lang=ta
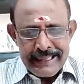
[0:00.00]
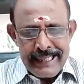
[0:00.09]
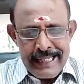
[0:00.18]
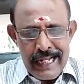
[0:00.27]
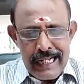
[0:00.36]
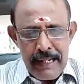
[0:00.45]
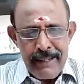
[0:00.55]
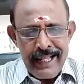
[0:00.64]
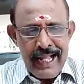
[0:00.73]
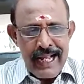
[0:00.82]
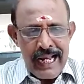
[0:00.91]

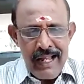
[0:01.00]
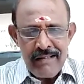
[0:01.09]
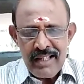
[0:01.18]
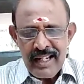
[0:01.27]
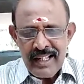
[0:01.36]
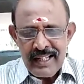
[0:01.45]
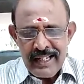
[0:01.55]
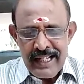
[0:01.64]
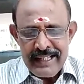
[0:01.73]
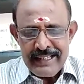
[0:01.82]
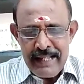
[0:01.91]
திங்கக்கிழமைக்கு அன்னைக்கு நெய்
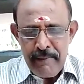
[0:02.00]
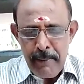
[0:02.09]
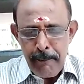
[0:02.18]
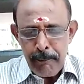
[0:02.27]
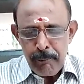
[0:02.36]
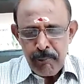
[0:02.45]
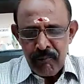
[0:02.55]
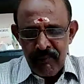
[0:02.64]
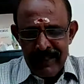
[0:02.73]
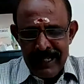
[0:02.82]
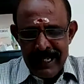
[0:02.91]
நெய்தீபம்
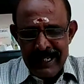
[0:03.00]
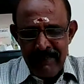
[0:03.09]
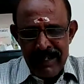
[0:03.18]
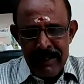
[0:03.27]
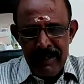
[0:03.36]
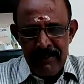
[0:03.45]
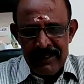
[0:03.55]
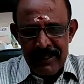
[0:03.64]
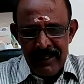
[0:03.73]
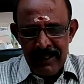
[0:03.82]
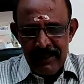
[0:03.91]
ஏற்றி
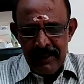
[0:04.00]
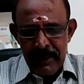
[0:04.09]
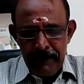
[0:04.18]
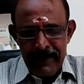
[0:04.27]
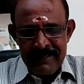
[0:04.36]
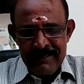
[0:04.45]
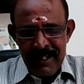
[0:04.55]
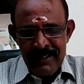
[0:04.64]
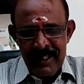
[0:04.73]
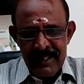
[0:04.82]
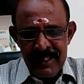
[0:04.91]
வழிபடுவது மிக
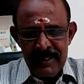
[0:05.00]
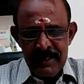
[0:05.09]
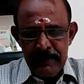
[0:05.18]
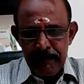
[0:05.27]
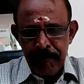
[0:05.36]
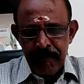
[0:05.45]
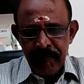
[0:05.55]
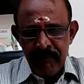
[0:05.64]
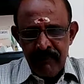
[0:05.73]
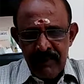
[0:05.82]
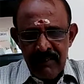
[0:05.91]
சிறந்தது
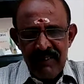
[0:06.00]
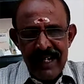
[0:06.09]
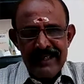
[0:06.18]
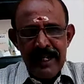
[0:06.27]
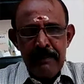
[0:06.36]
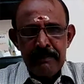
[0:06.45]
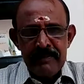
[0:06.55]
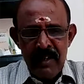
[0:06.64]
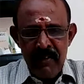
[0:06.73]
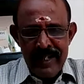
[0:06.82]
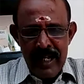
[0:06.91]
வழித்தடம்
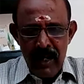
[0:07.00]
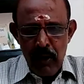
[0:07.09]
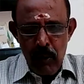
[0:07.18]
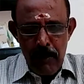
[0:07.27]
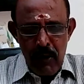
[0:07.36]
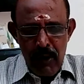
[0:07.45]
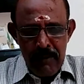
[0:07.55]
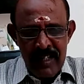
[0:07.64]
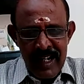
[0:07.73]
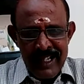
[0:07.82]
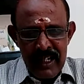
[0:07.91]
திருவையாறு கும்பகோணம்
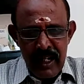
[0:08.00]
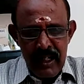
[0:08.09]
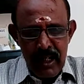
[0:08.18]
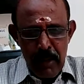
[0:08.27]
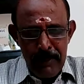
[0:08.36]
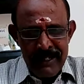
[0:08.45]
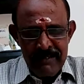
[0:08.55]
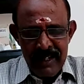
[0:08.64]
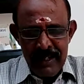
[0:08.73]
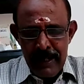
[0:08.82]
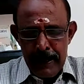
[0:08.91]
சாலையில் ரெண்டு கிலோமீட்டர்
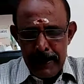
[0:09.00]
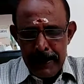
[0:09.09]
சென்று